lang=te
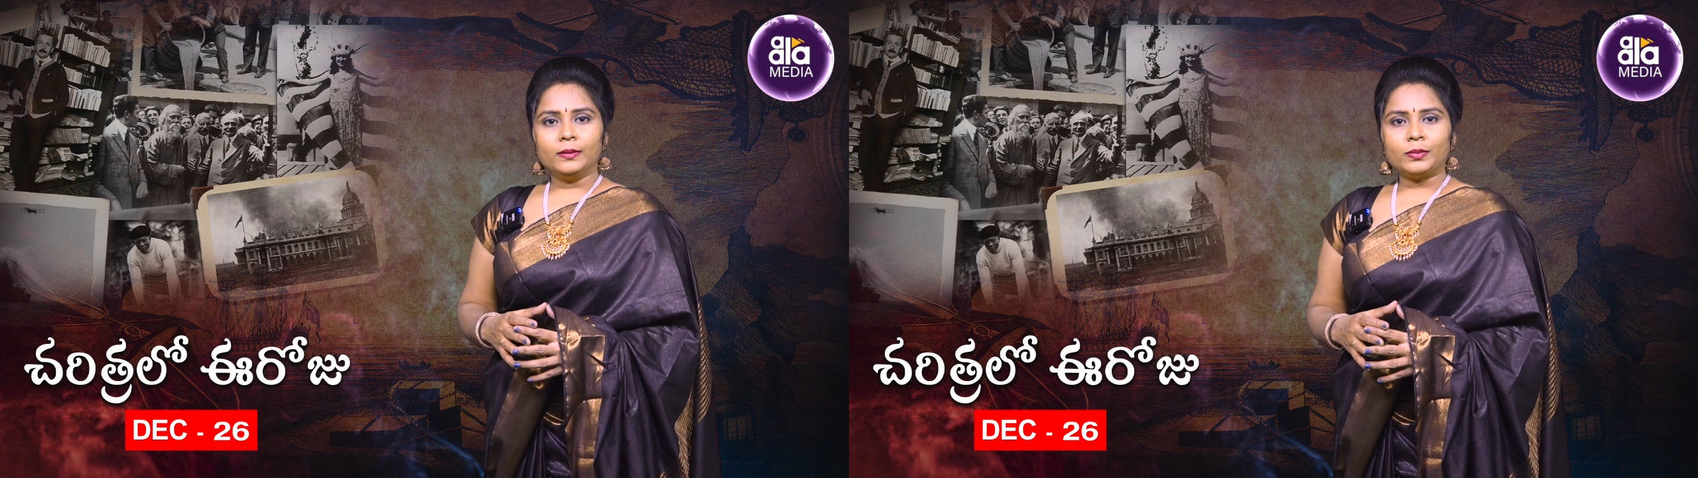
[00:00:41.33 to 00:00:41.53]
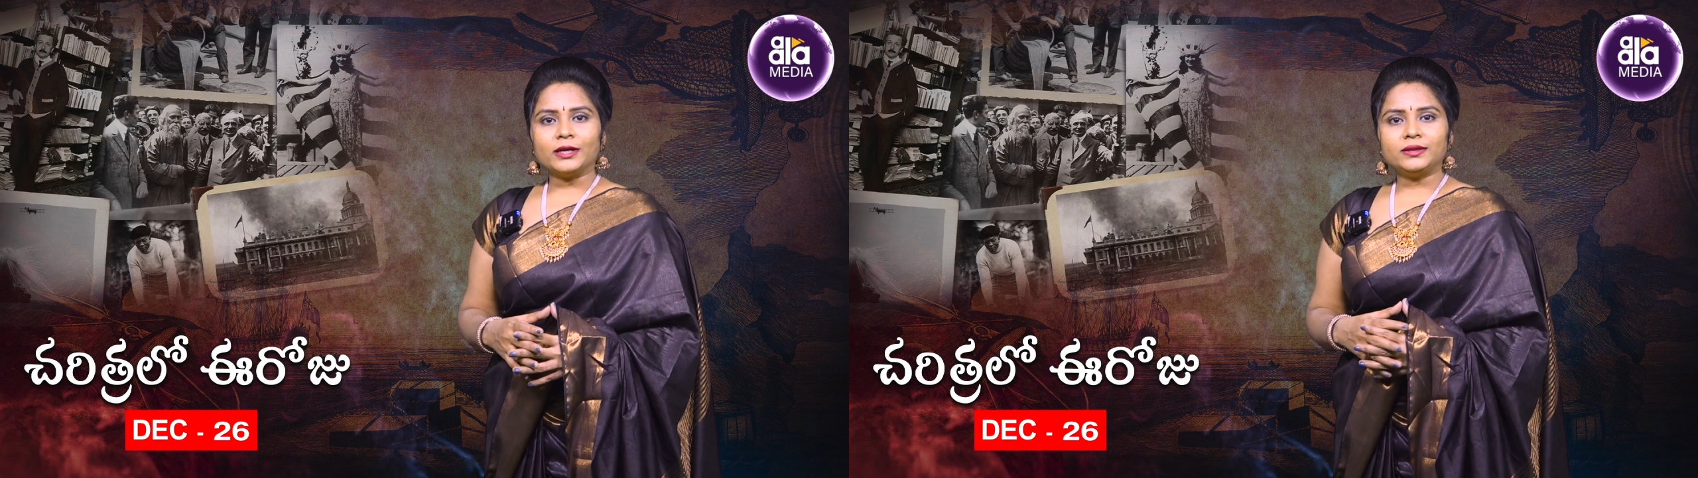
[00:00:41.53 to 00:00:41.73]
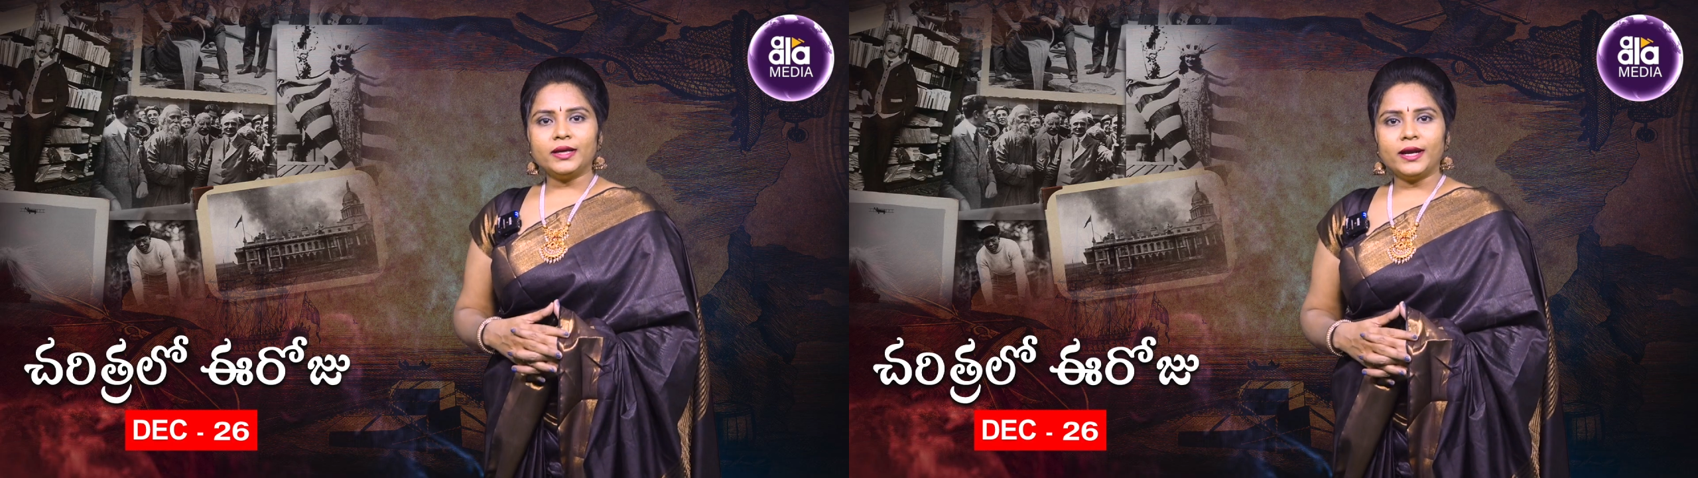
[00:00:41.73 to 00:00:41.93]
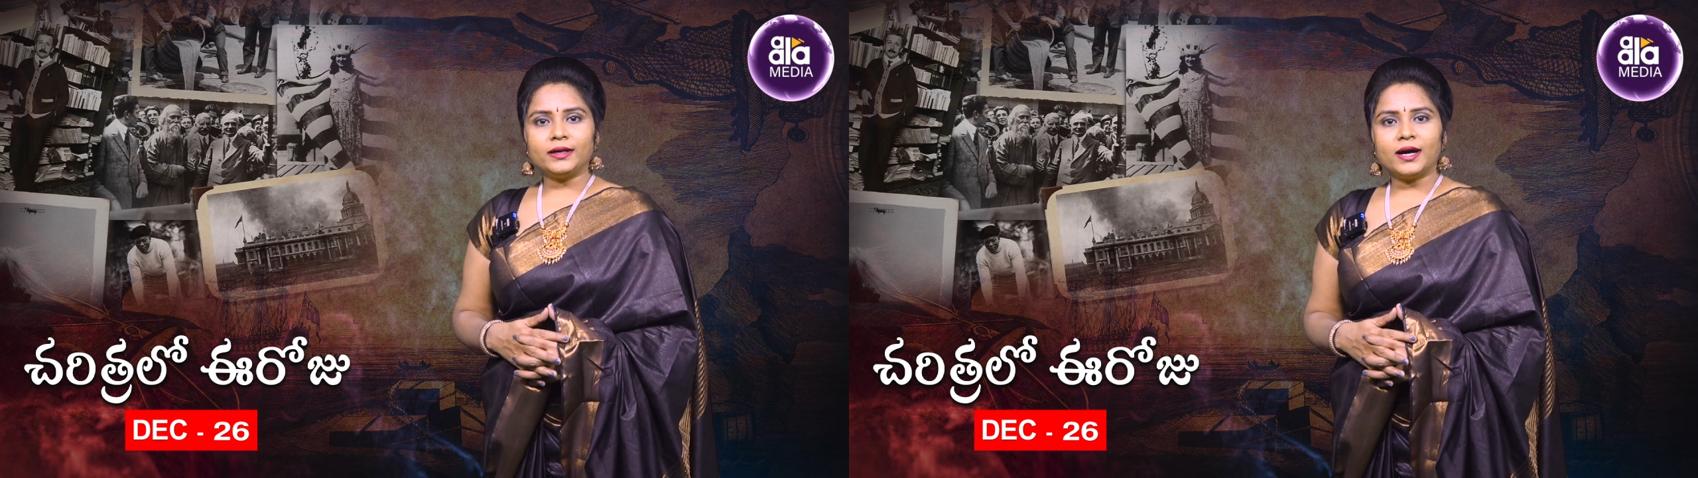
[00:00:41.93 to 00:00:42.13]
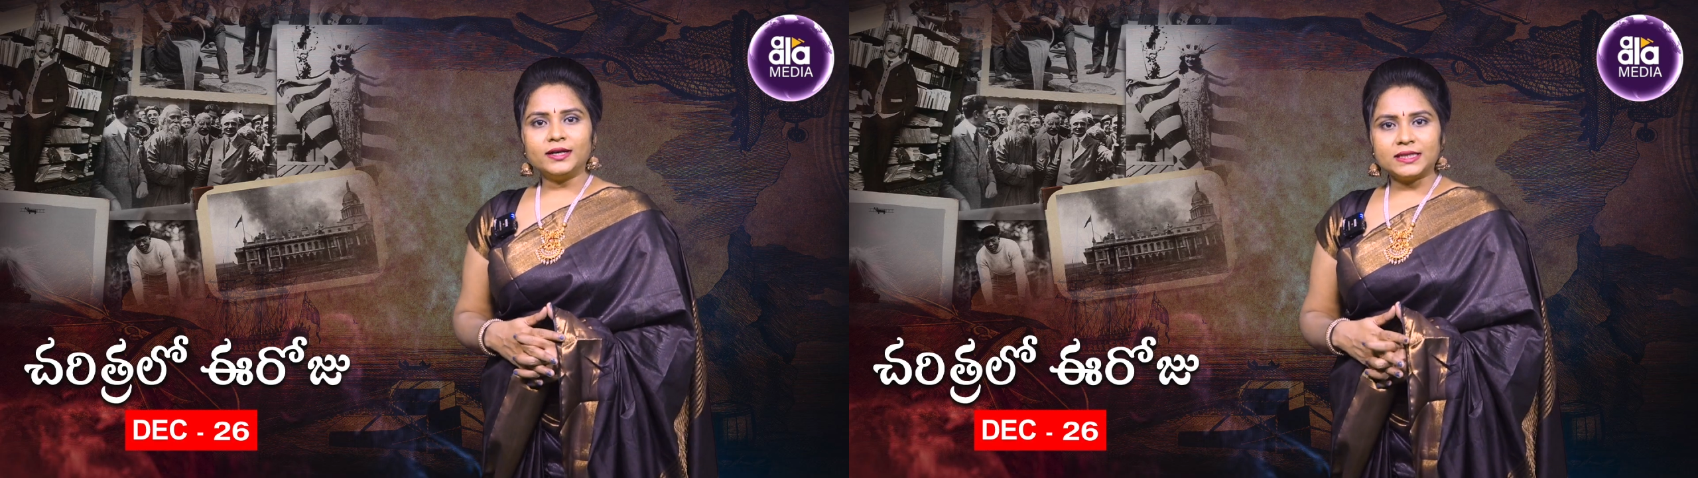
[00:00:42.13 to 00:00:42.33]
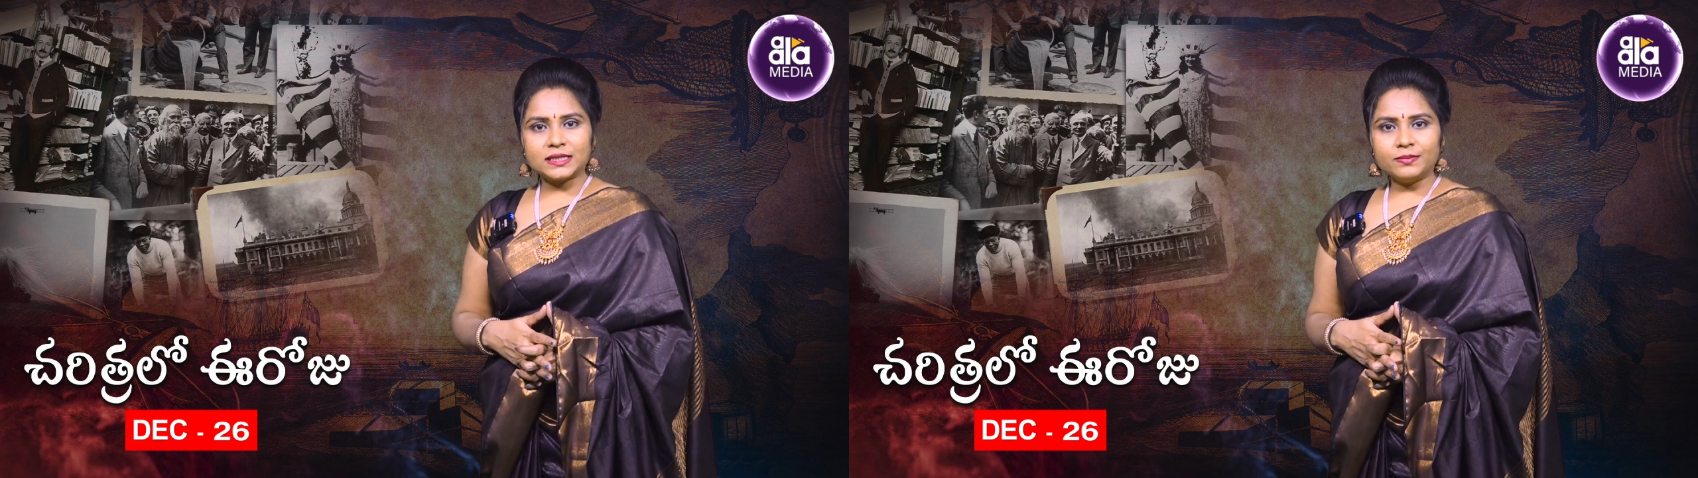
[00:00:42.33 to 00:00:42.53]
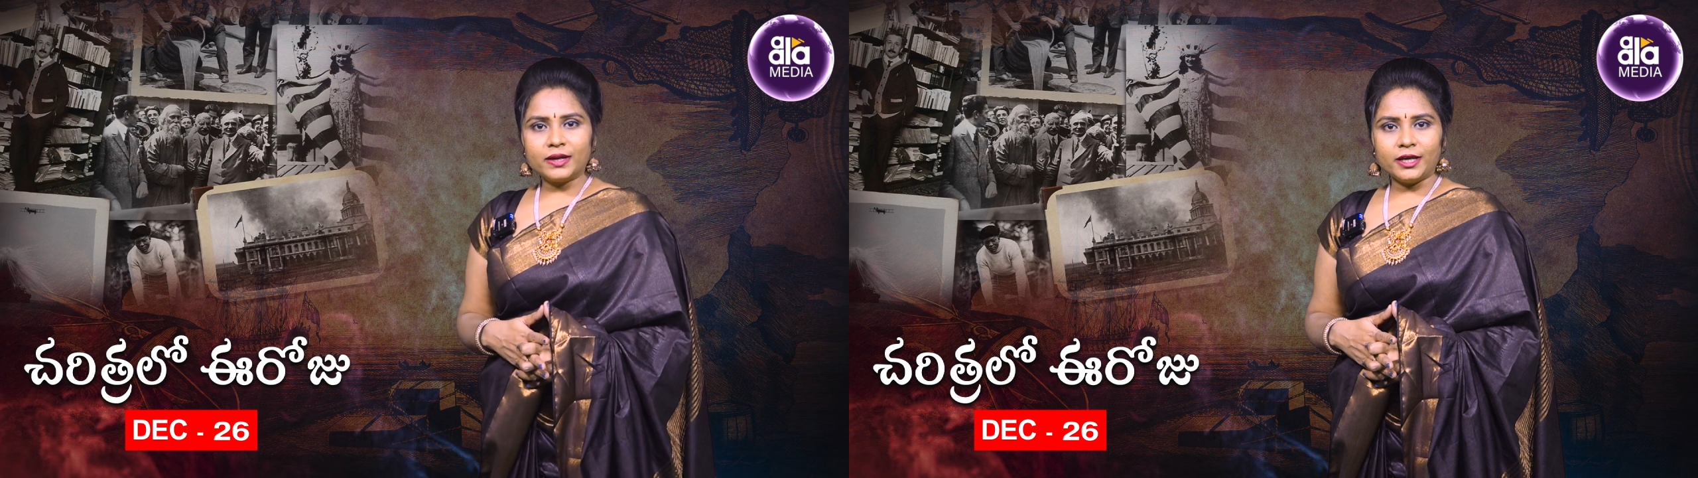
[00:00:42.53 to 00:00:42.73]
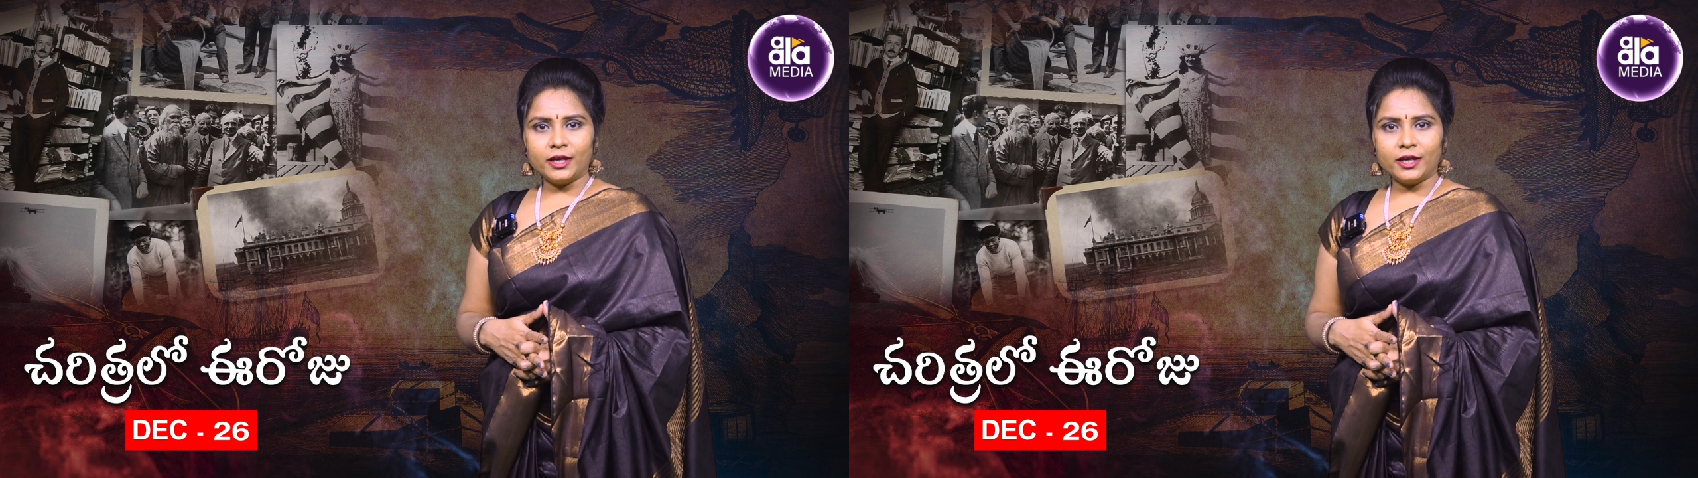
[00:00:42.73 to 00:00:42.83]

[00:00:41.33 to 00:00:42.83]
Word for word: ప్రతి ఏటా డిసెంబర్